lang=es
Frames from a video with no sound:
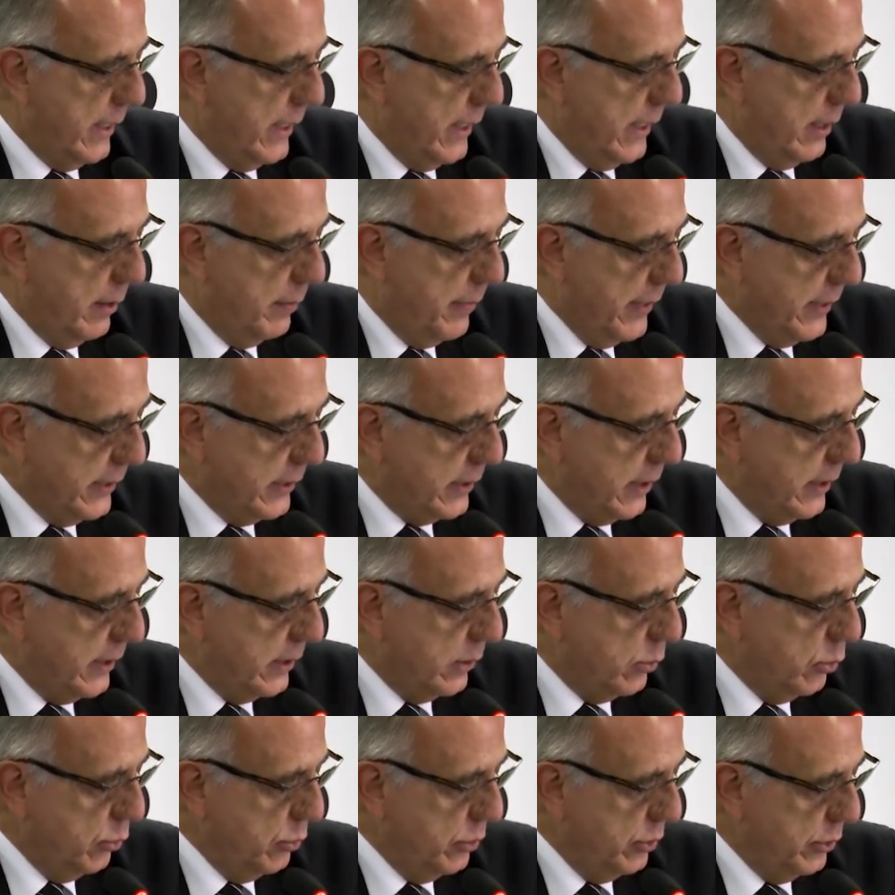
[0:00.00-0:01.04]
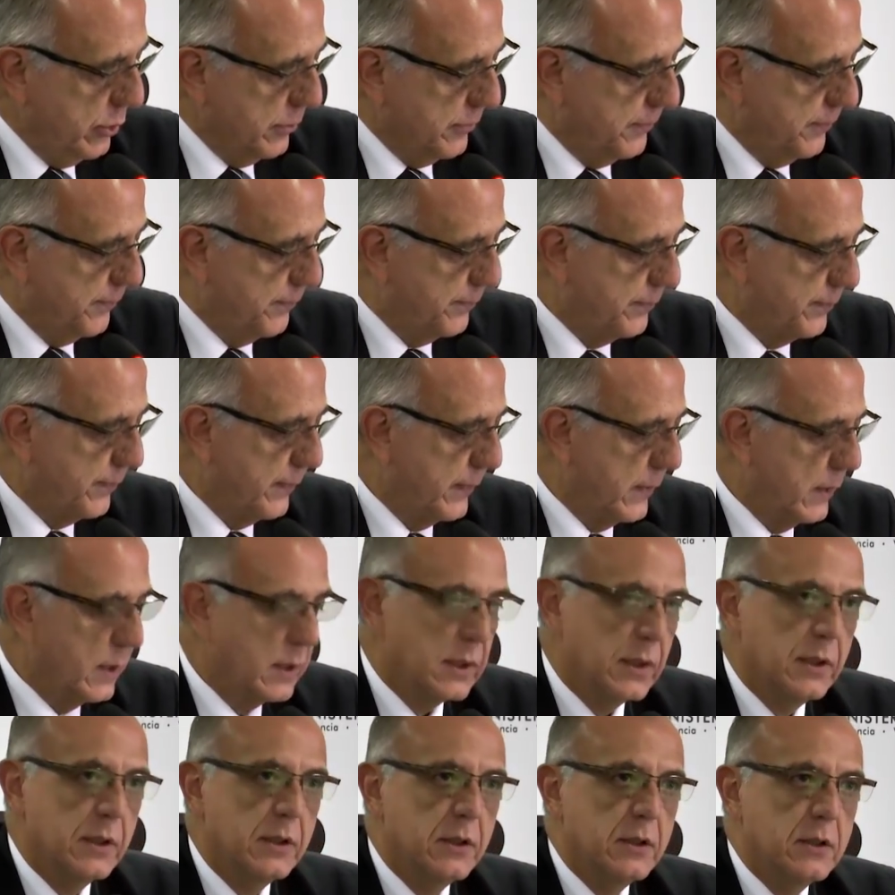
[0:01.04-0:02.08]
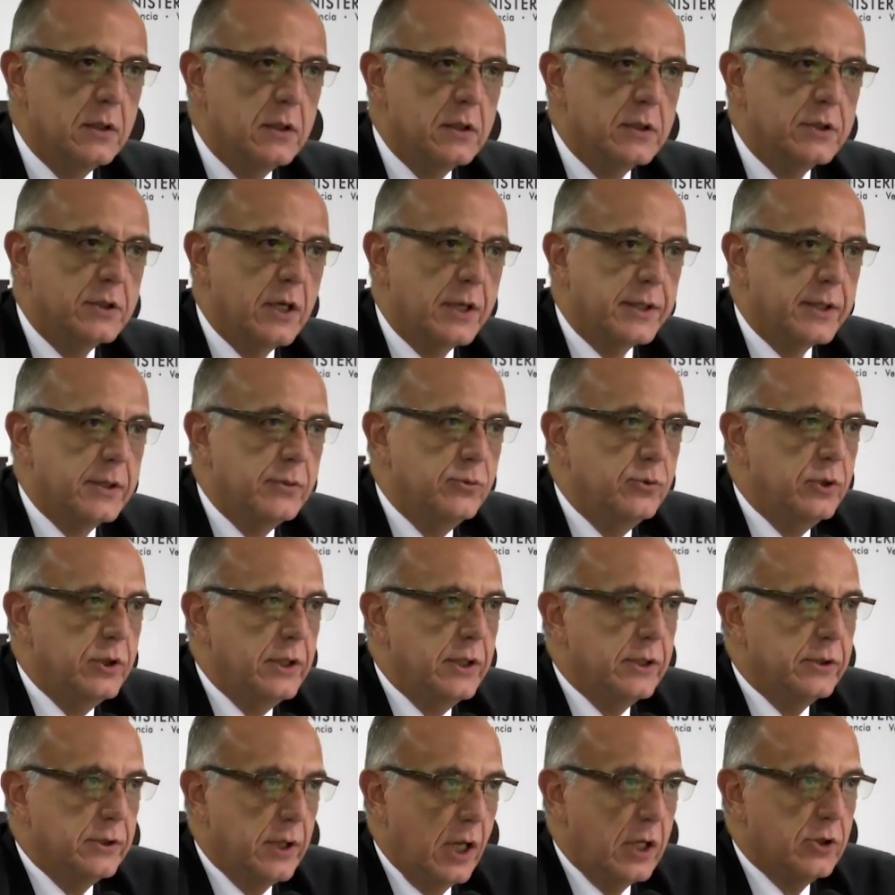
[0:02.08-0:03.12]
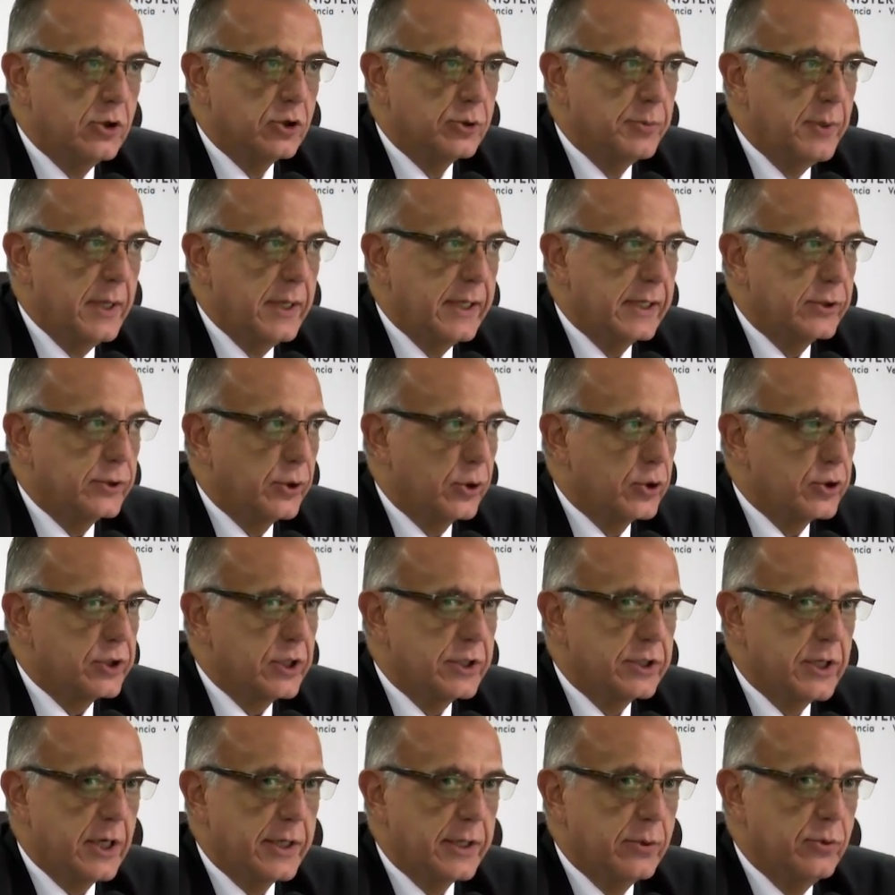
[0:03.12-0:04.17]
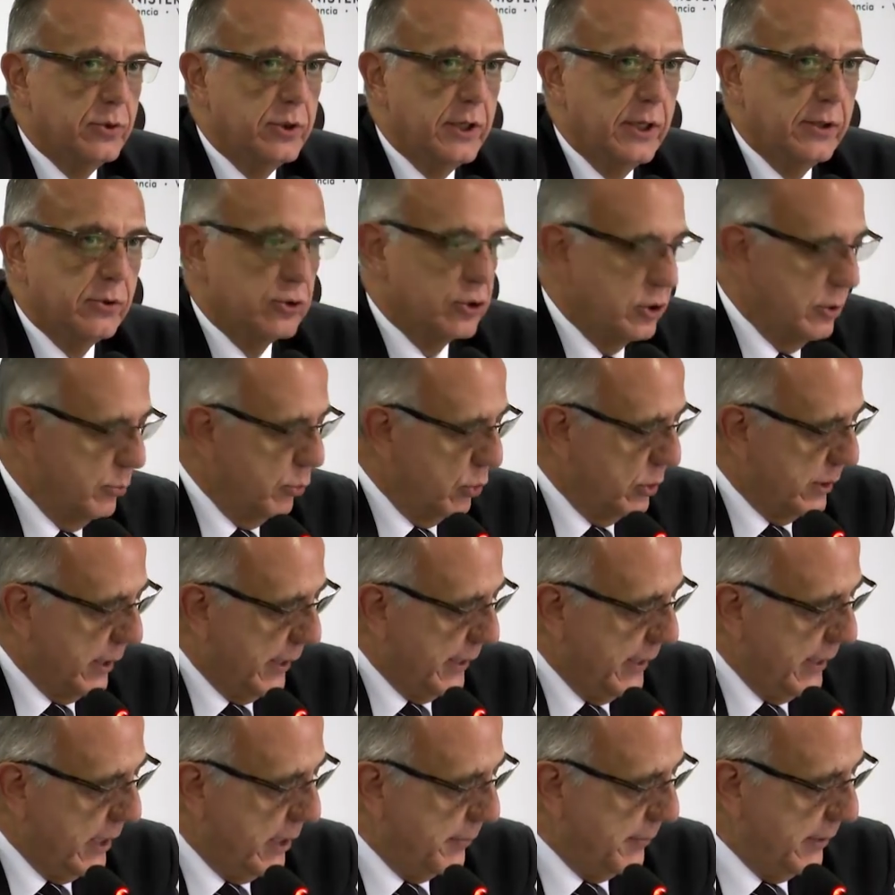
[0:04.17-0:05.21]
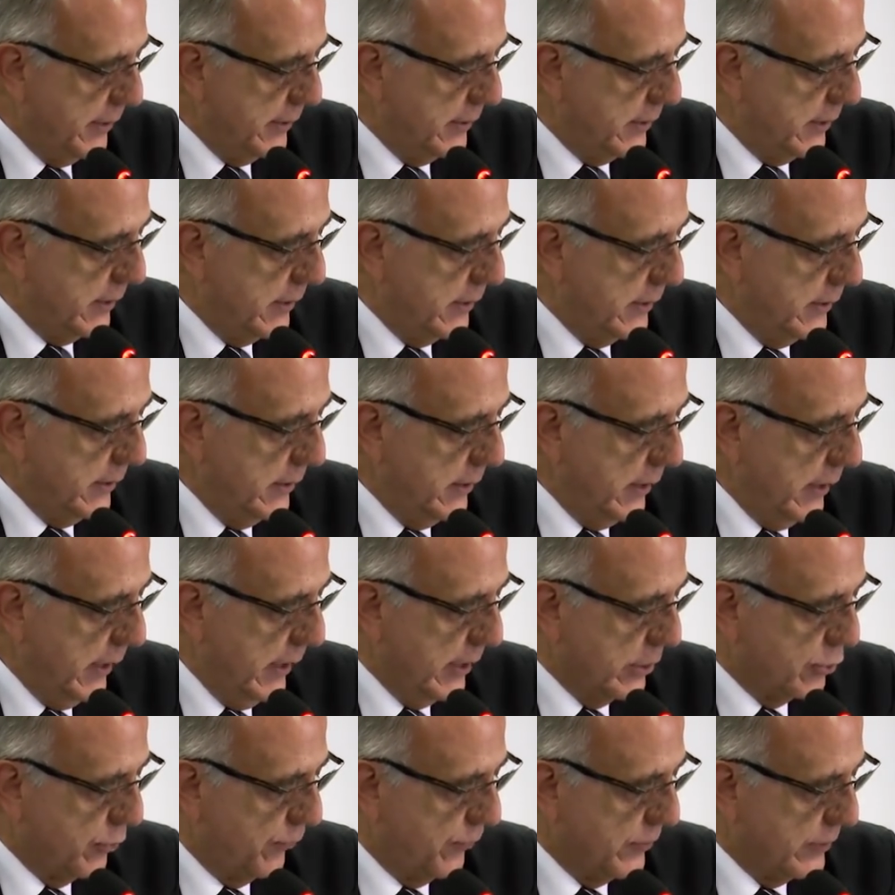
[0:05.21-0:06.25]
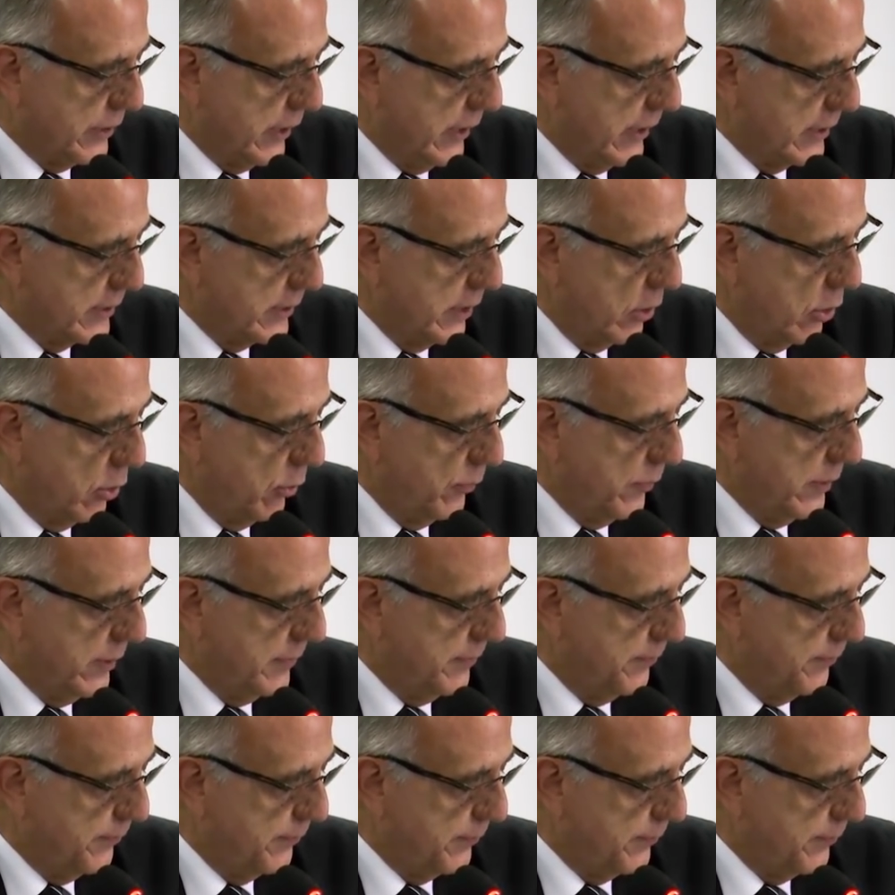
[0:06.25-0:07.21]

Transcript: El 20 de junio se del 2014 se reunieron simultáneamente en las oficinas de lobby